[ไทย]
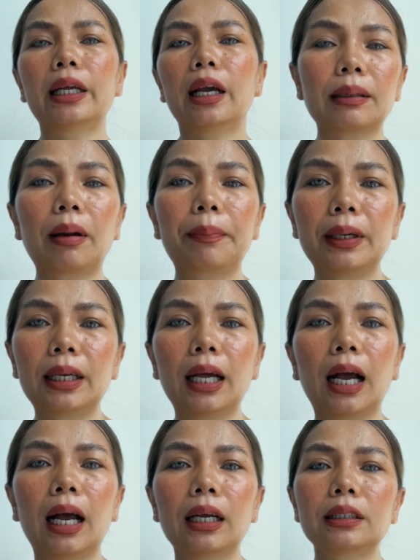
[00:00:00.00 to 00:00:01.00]
สำหรับพี่นะ
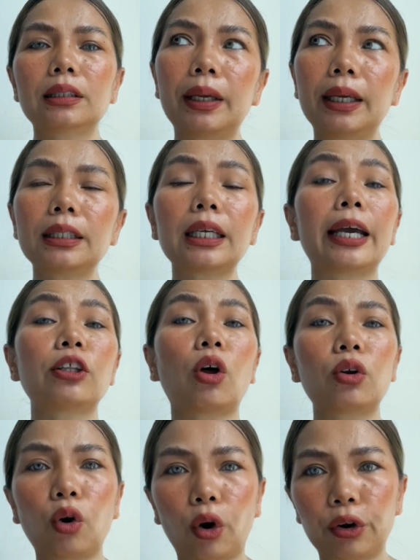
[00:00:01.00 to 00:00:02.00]
คะพี่ใช้ตอน
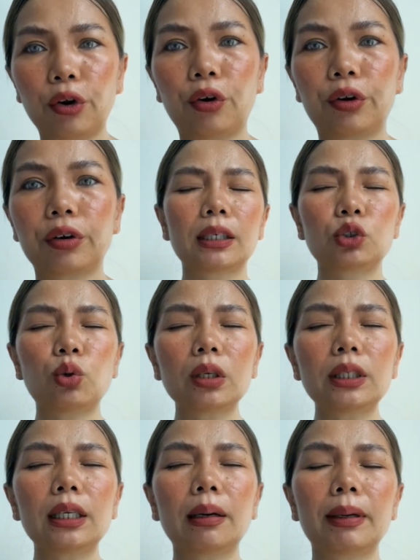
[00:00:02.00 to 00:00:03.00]
ก่อนนอนช่วง
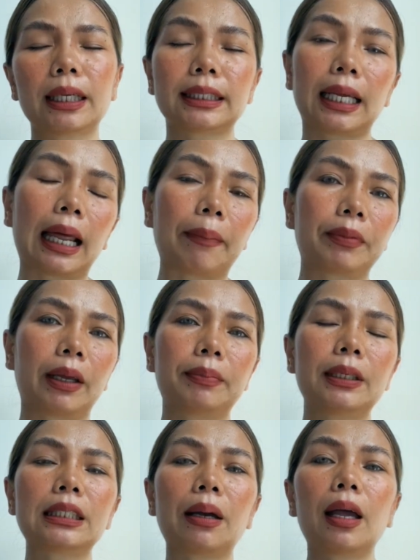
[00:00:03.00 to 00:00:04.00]
ที่กำลังจะหลับเนี่ยพี่
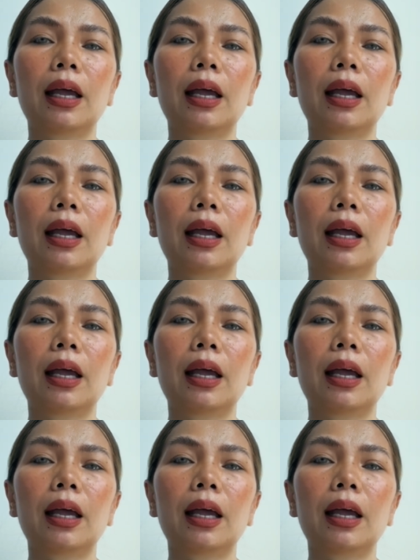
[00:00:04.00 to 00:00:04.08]
จะ